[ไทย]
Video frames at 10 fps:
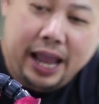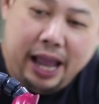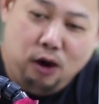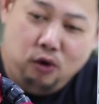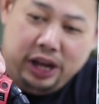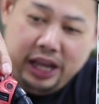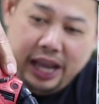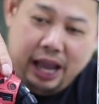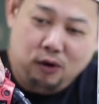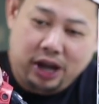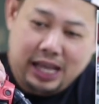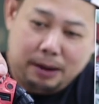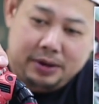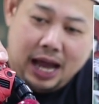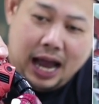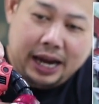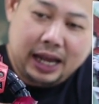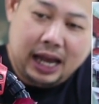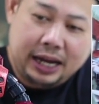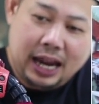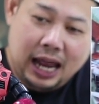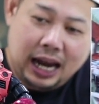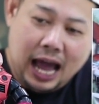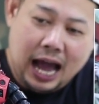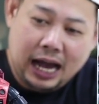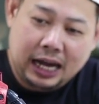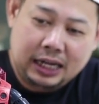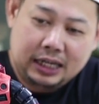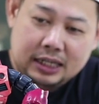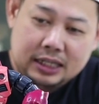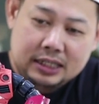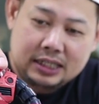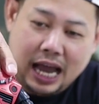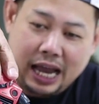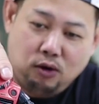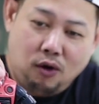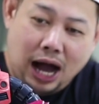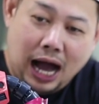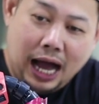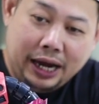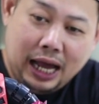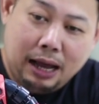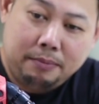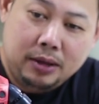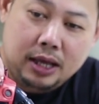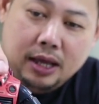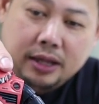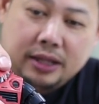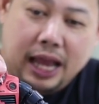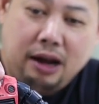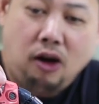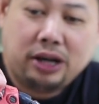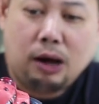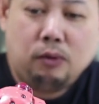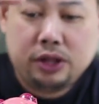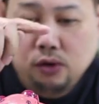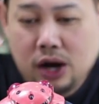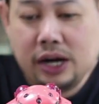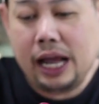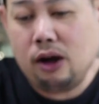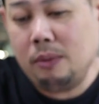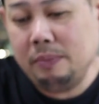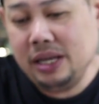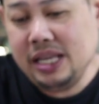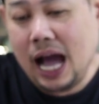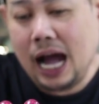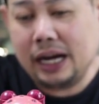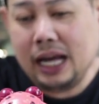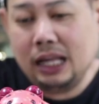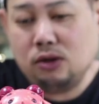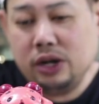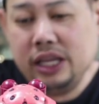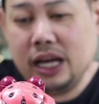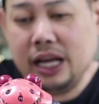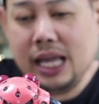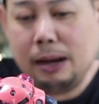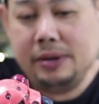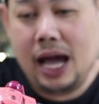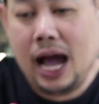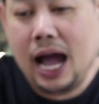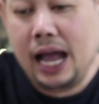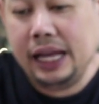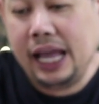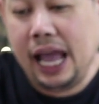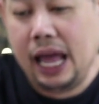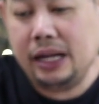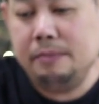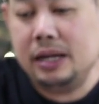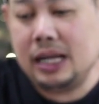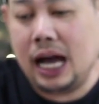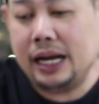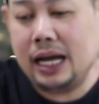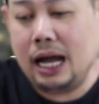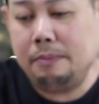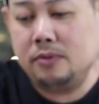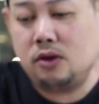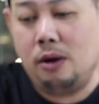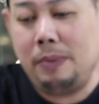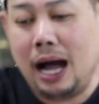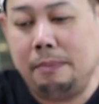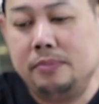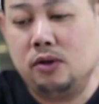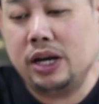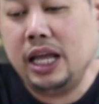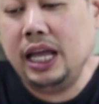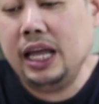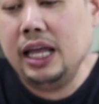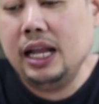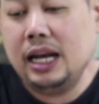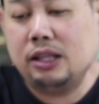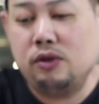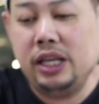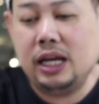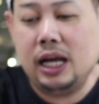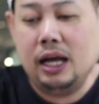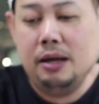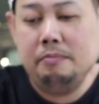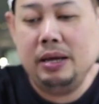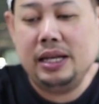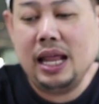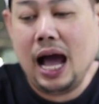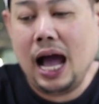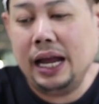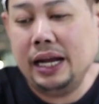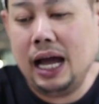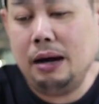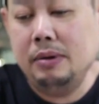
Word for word: เอวนี่เอวขยับได้นะฮะหน้าหลังซ้ายขวานะครับแน่นอนครับวัสดุข้างในของมันเป็นยางนะฮะตรงนี้ก็ขยับได้ แขนก็เหมือนกันนะครับคอพับตรงนี้และตรงนี้ก็บิดได้นะฮะ